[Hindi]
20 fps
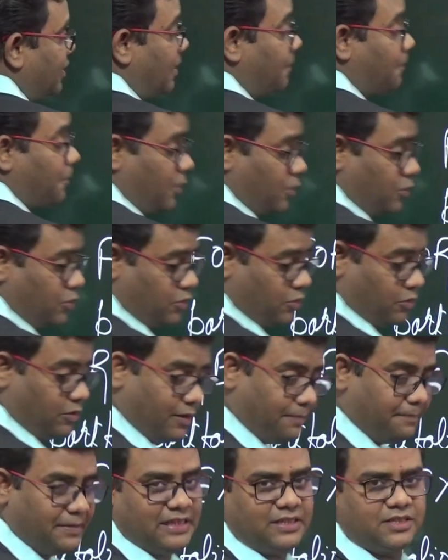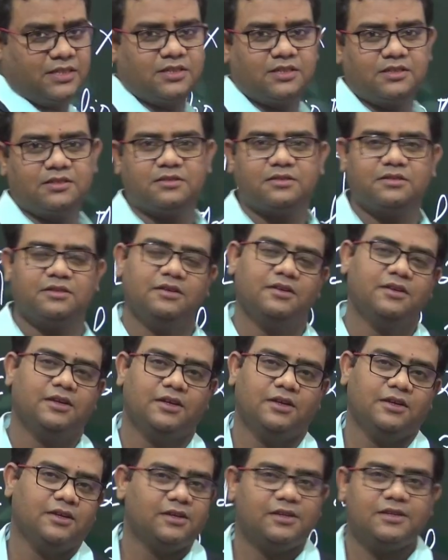अपलोड होगा बस
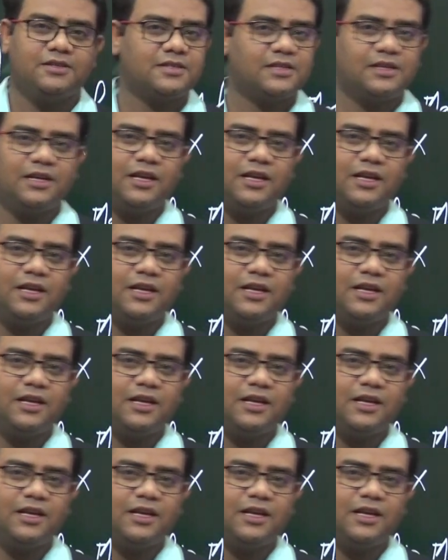इसके